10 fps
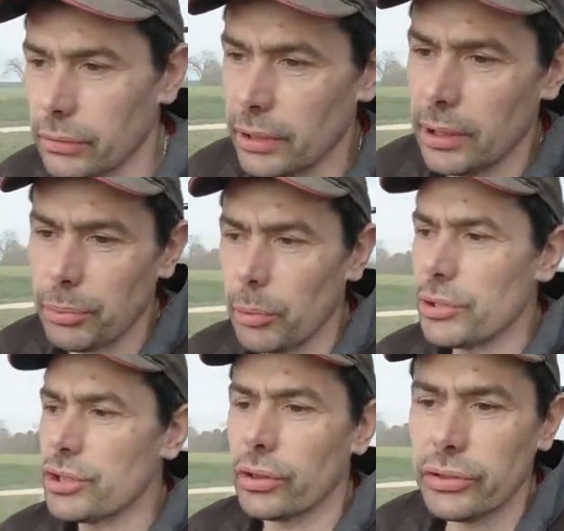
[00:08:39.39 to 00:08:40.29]
Voilà,
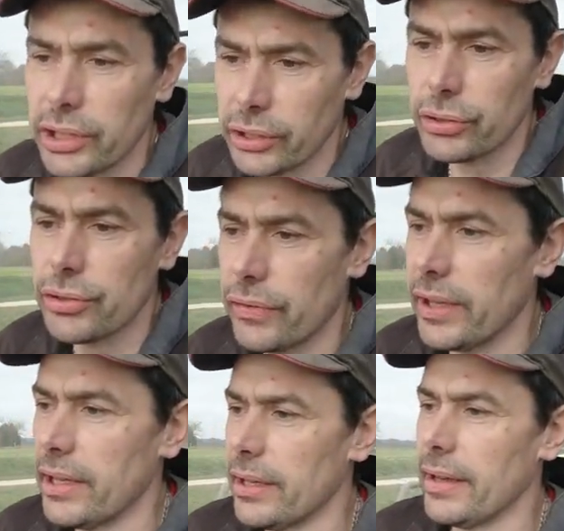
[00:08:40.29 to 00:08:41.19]
premier chantier que je
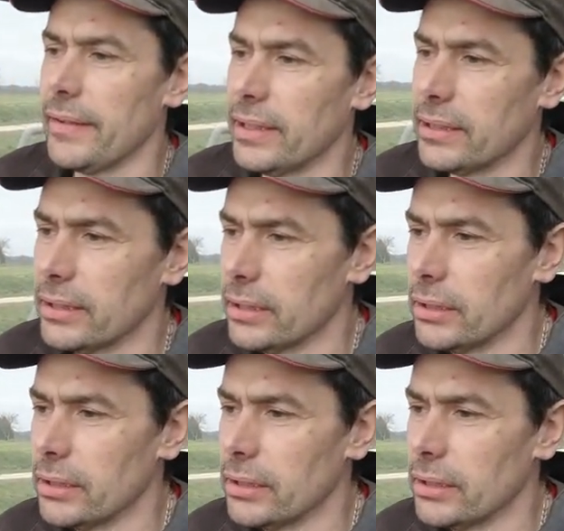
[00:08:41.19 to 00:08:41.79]
fais avec.